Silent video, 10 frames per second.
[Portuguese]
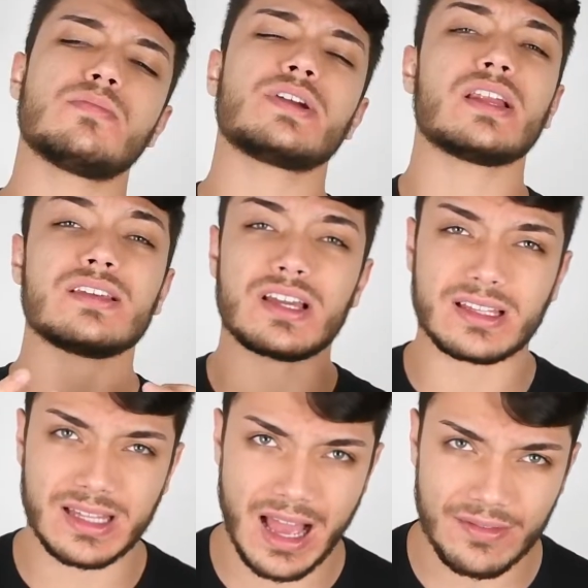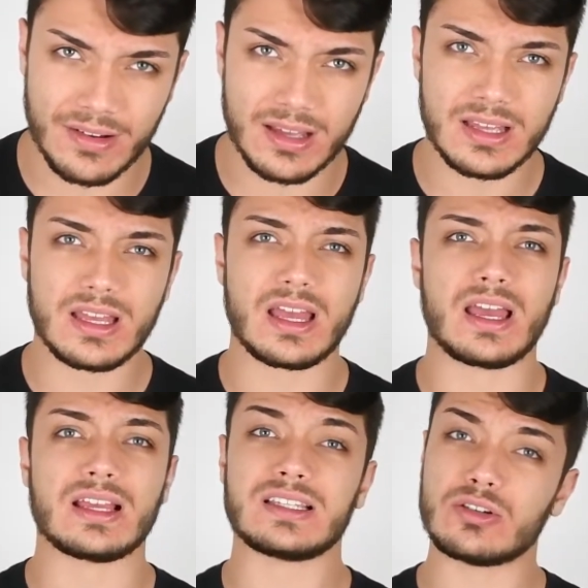porque ele já estava
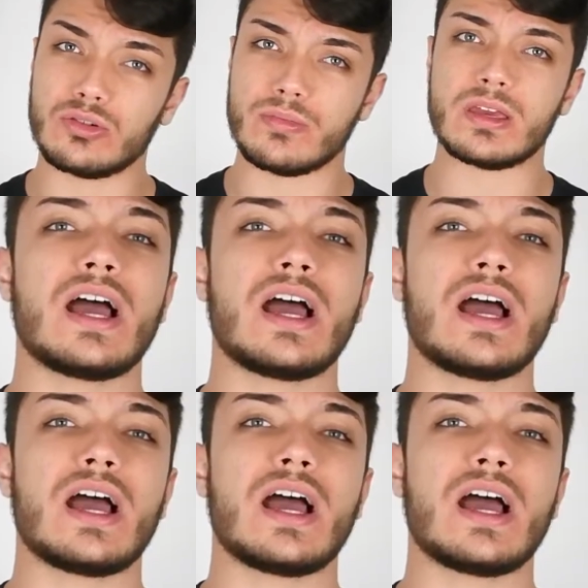é, sem clube.